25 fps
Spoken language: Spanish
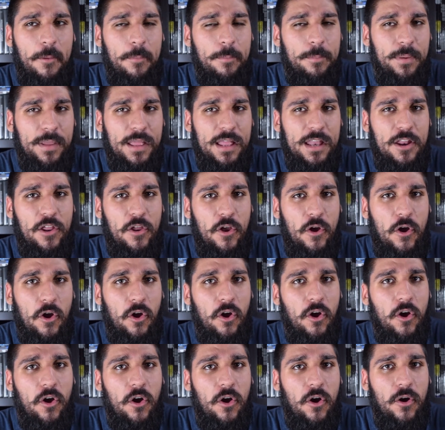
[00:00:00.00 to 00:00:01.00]
Pero
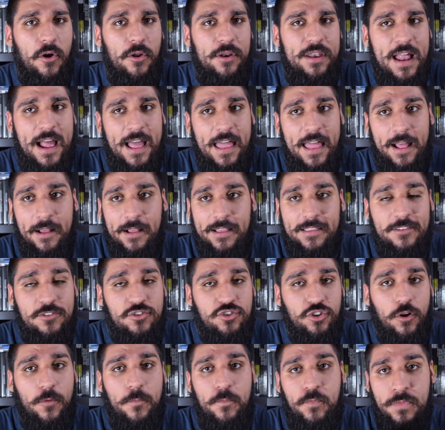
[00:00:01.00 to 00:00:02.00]
pero nada, qué sé
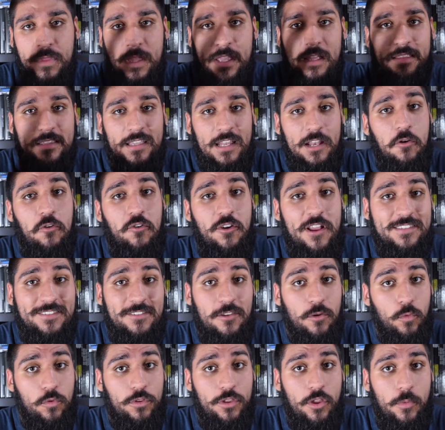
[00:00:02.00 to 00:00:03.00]
yo, tienen una
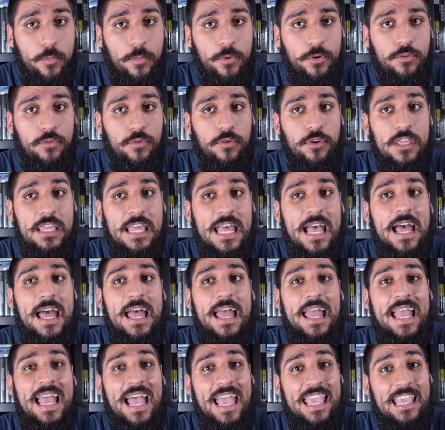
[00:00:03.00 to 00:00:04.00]
segunda
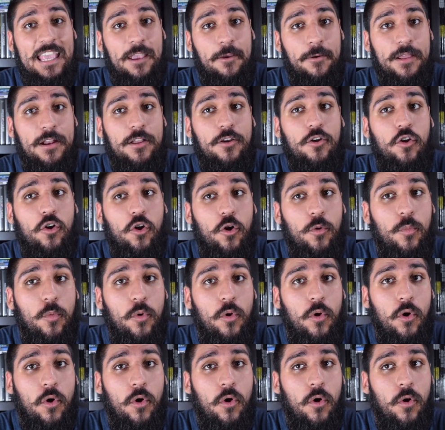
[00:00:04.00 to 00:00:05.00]
oportunidad, hay que ver
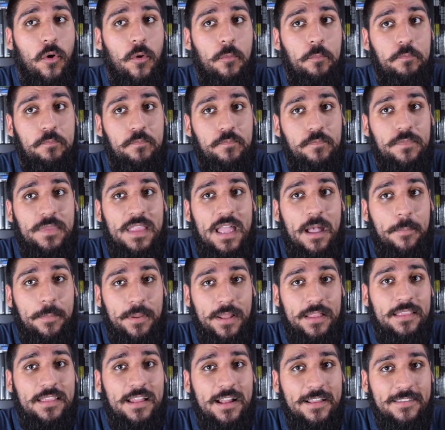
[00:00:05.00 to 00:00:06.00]
cómo
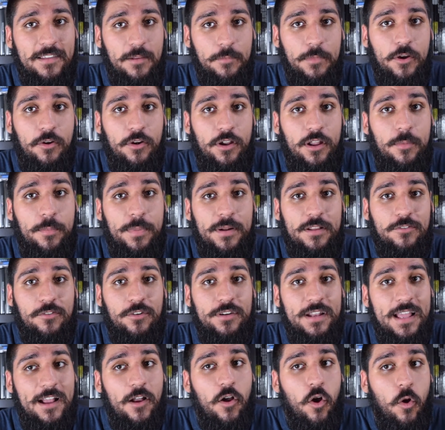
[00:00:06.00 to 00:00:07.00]
aprenden a ser mejores
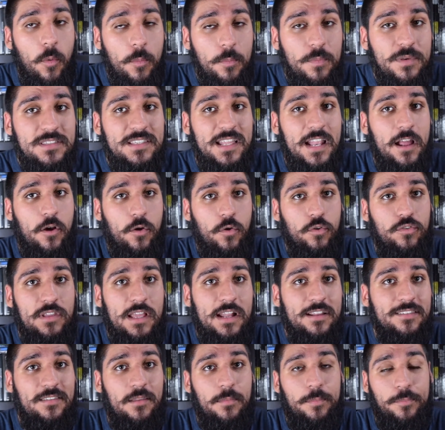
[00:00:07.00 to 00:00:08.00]
personas, cómo empiezan a
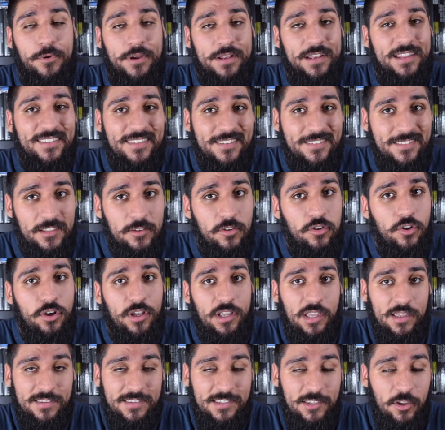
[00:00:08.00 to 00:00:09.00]
cruzarse, porque necesito
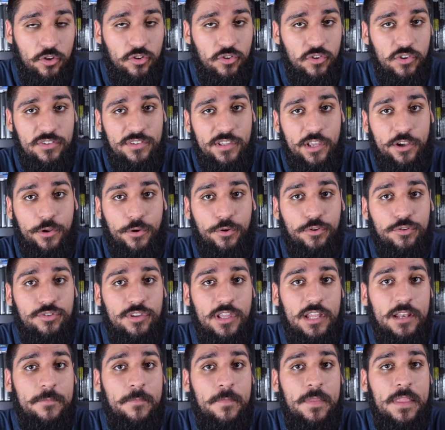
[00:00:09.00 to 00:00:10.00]
que sí o sí se
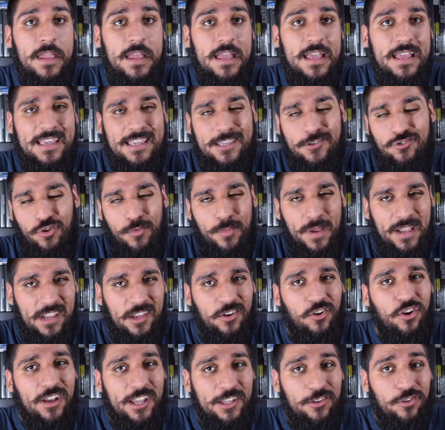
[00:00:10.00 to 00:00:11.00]
crucen, y yo
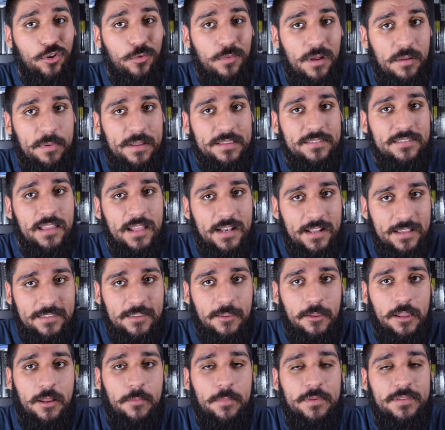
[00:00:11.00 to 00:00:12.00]
imagino que esto va a pasar, que
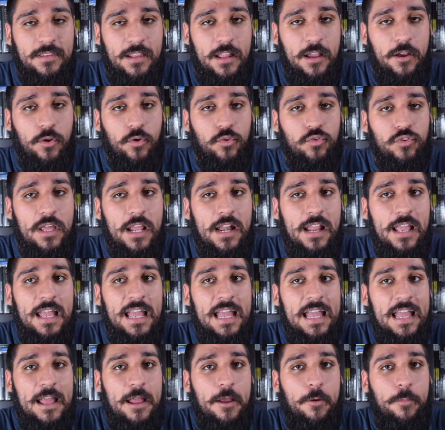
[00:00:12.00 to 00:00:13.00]
se van a empezar a cruzar,
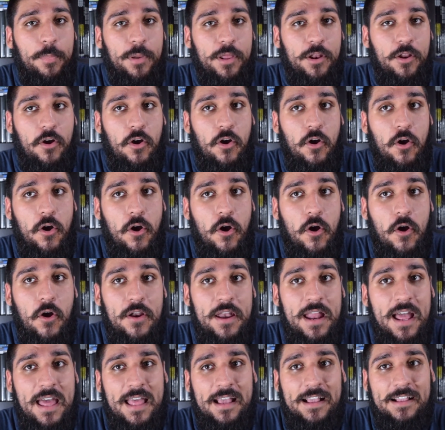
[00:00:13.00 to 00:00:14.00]
pero
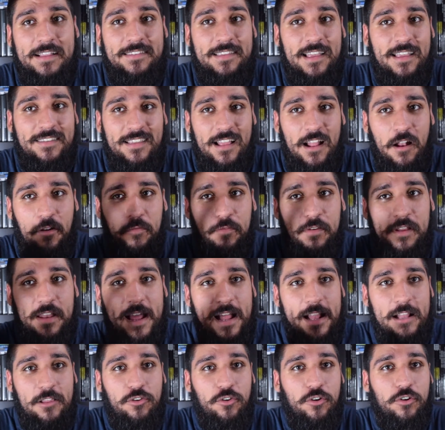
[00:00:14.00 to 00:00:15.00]
nada, quizás al
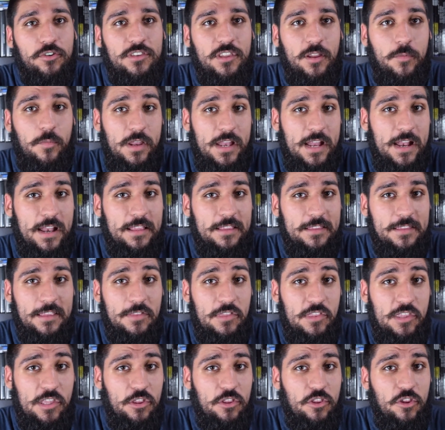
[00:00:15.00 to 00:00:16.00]
final todos terminan
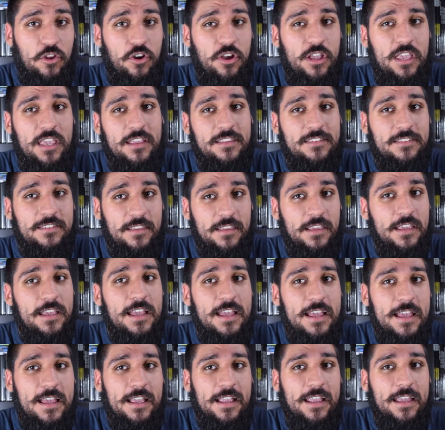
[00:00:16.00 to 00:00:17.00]
entendiendo que sí,
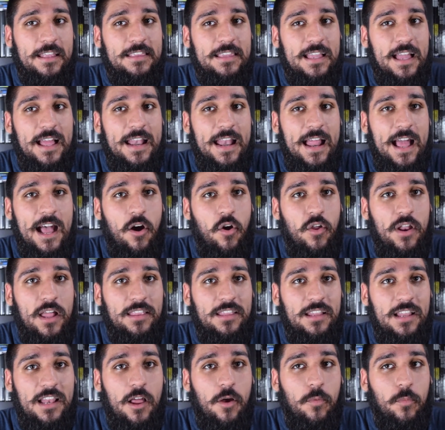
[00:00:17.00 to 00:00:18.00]
que están ahora
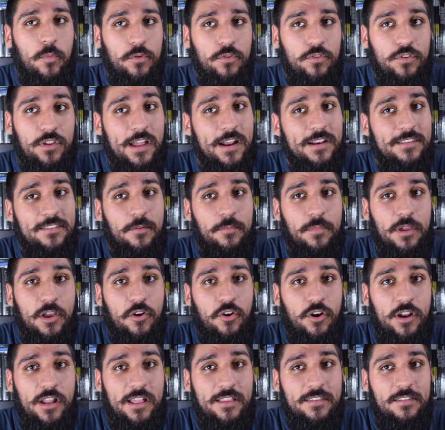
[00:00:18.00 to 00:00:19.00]
tienen la oportunidad de ser
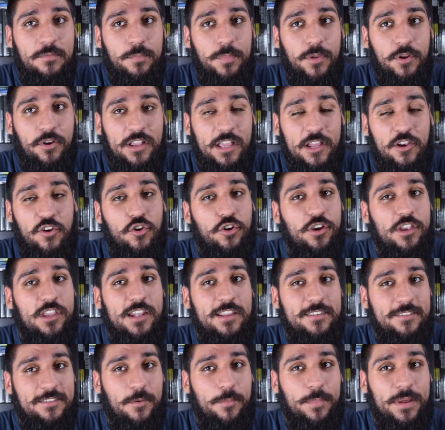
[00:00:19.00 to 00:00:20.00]
mejores, pero que no
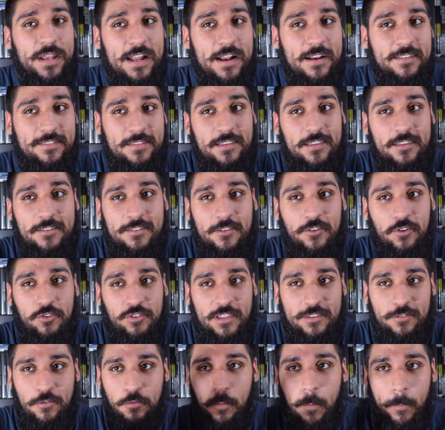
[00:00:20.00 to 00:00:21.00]
quieren separarse, y si no se
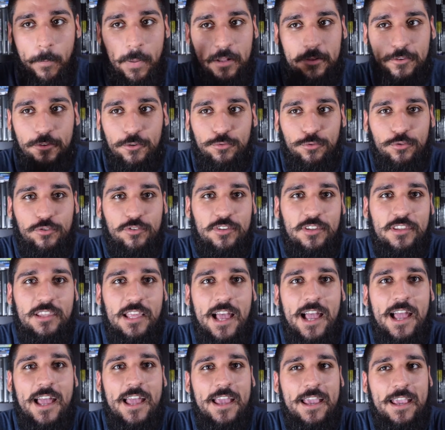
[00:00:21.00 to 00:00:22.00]
hacen un pacto
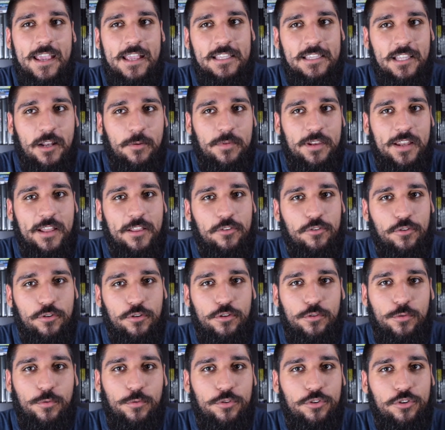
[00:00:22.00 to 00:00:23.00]
suicida, y terminan
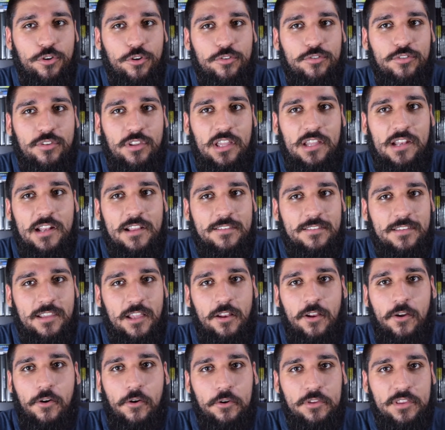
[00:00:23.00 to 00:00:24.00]
todos juntos en el
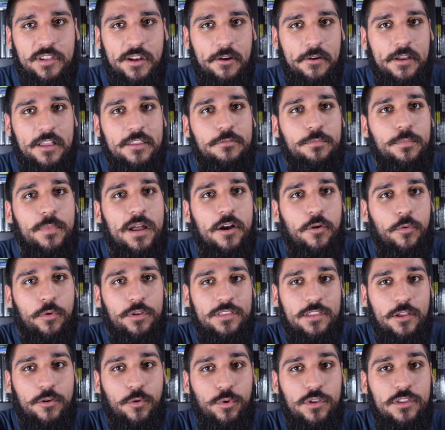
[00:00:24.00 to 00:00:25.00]
cielo otra vez bajo
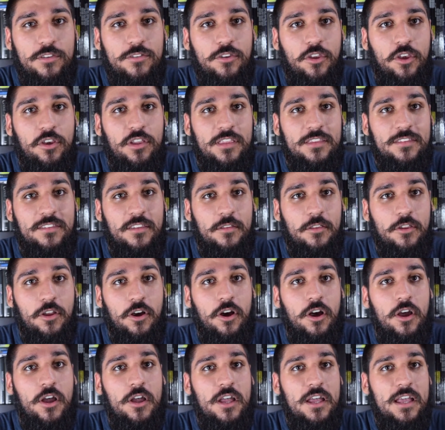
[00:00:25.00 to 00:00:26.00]
este juicio y
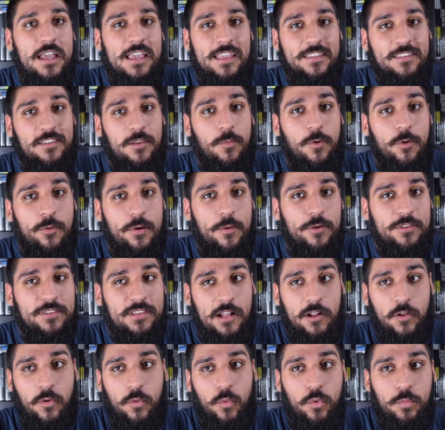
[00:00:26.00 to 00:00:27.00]
diciendo, ¿qué hacemos? ¿Vamos
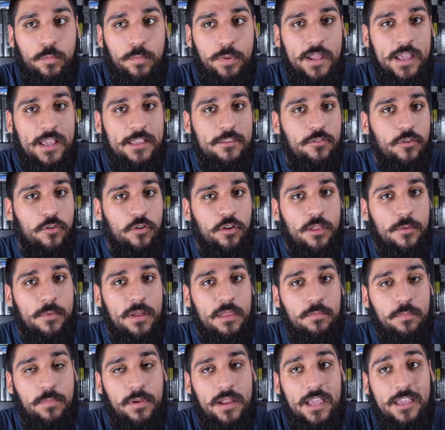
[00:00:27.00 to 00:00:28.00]
al good place o the
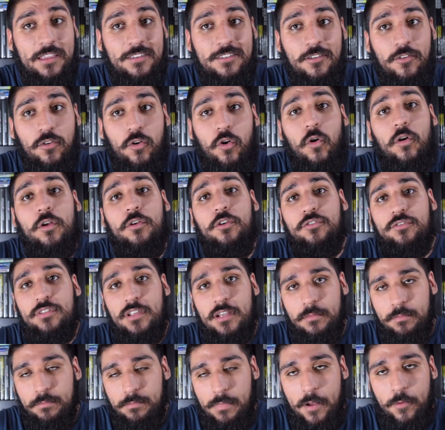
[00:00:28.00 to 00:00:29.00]
bad place? O no
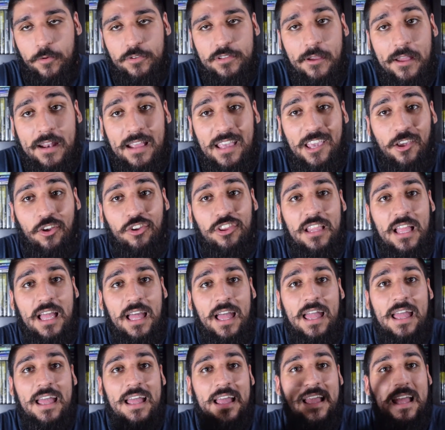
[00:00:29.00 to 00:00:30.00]
sé, vamos a ver qué
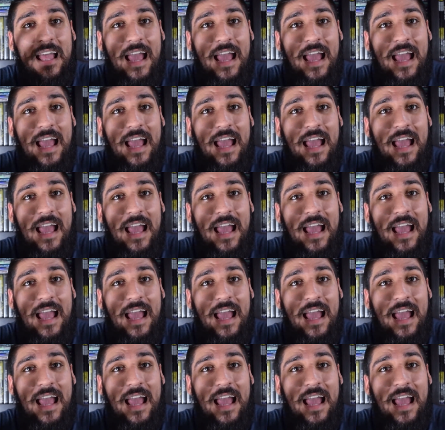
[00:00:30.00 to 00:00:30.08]
onda.